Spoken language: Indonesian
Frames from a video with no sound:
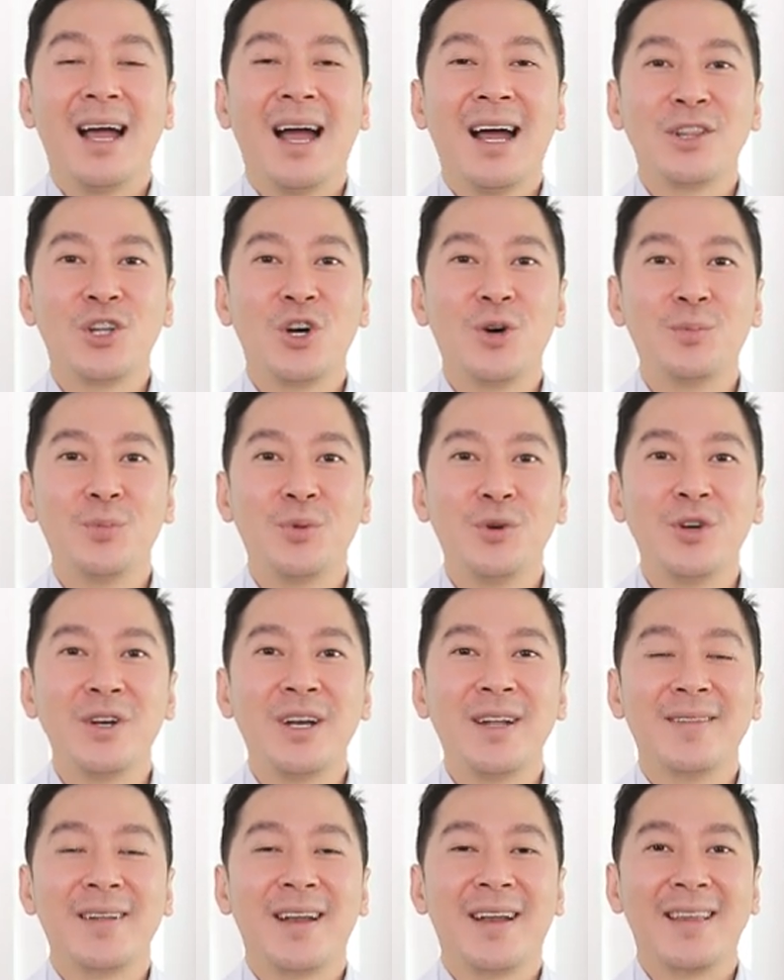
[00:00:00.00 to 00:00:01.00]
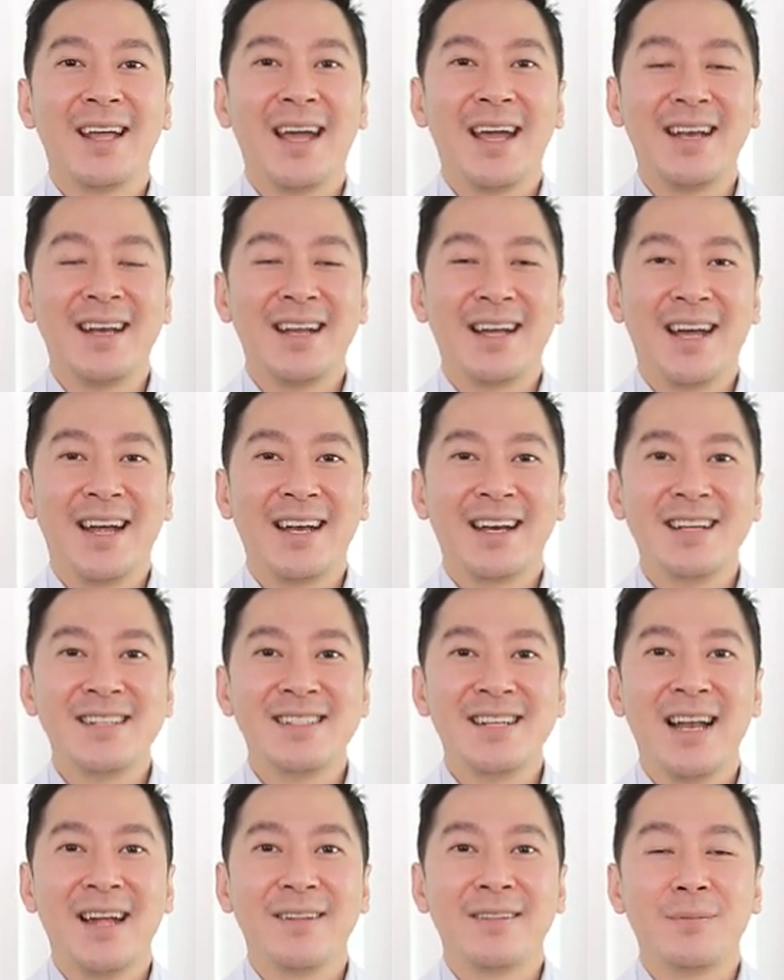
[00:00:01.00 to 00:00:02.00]
ataupun disertai dengan
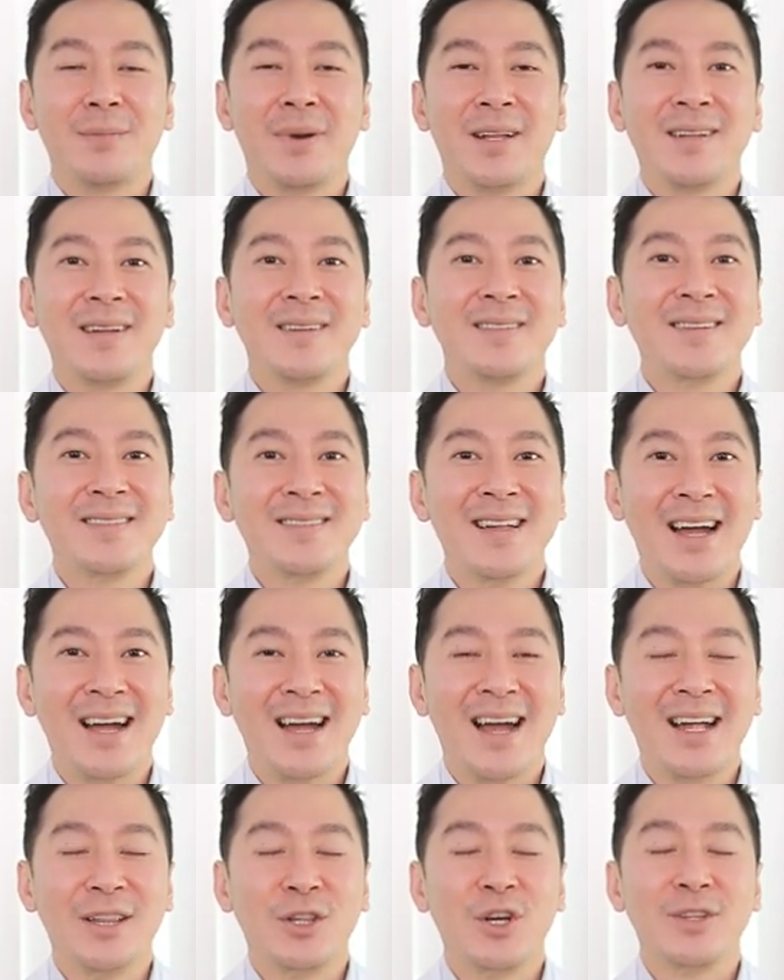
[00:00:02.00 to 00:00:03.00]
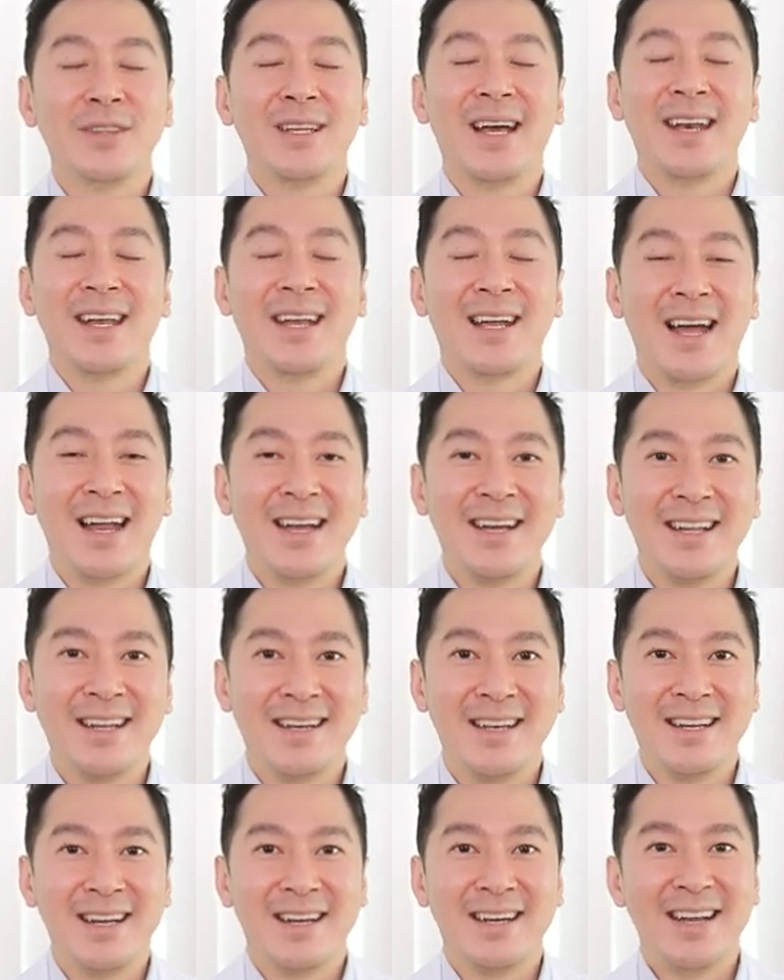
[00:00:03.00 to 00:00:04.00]
gejala seperti sesak atau tarikan
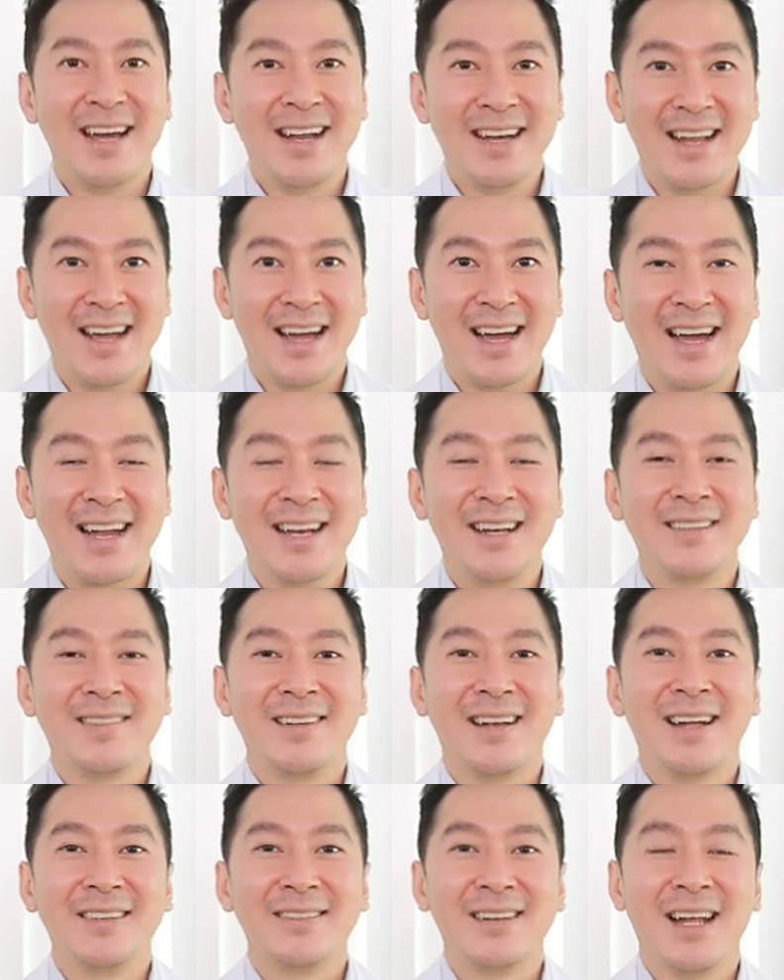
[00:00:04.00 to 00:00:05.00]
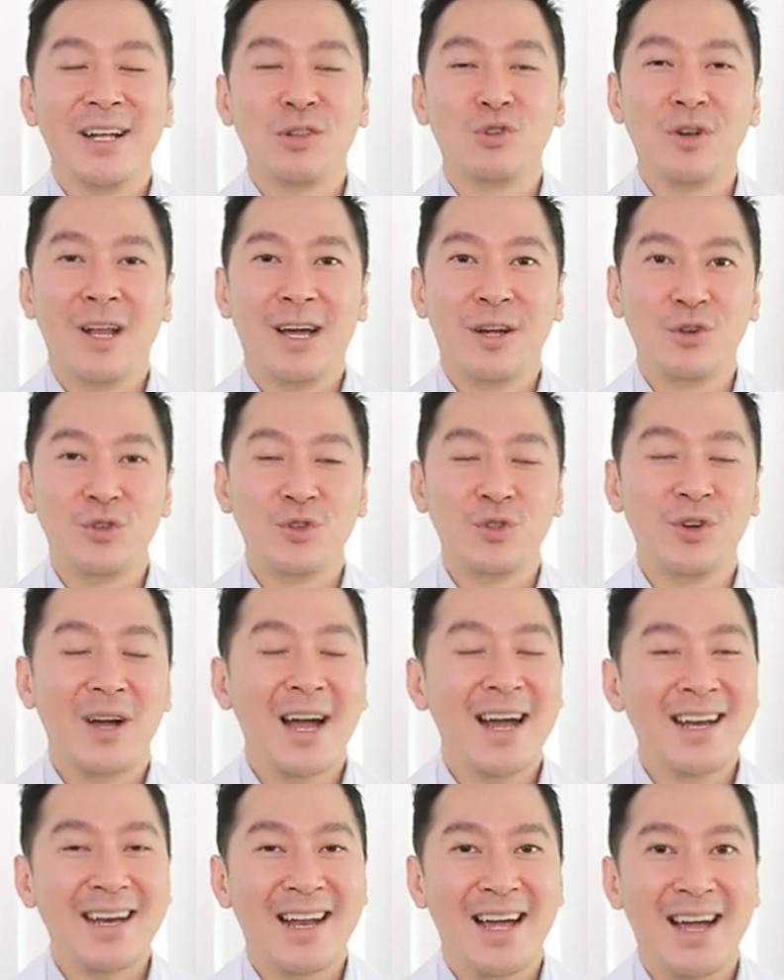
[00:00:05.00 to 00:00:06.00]
dinding dada di sela-sela tulang rusuk
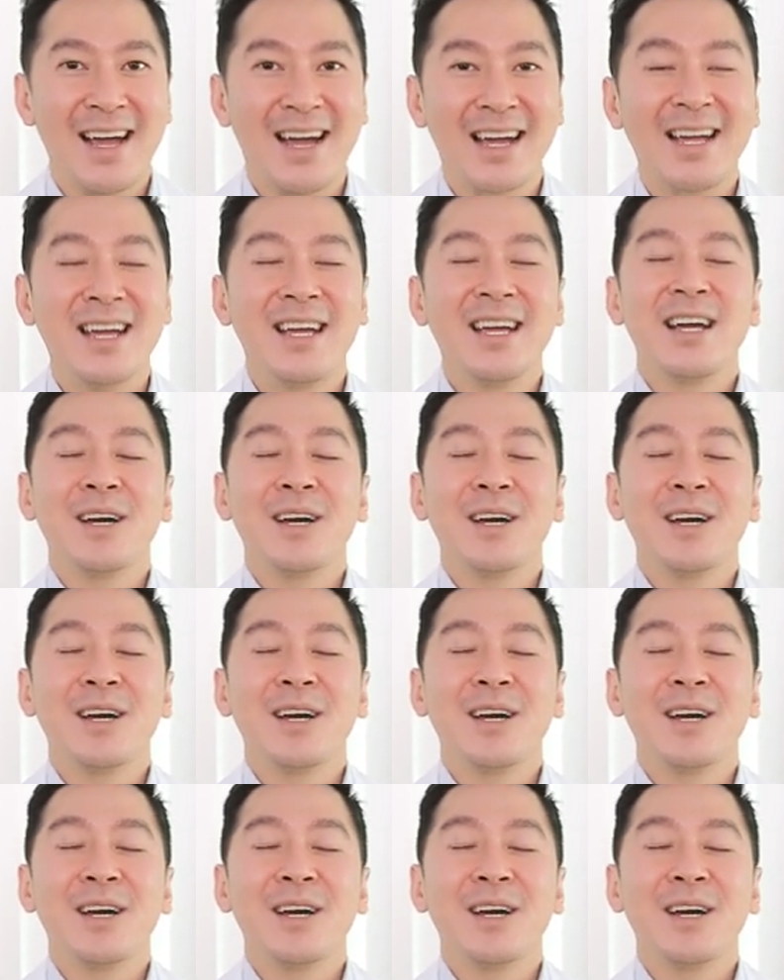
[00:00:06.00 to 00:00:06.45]
anak,